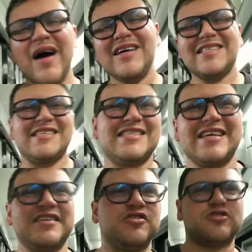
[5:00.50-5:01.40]
va
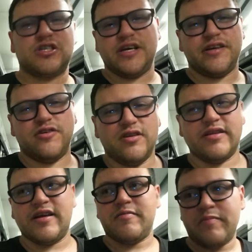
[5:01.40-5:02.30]
lleno, lleno el
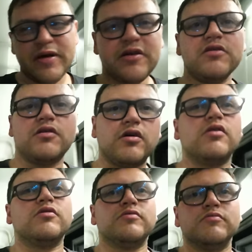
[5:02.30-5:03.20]
tren, pero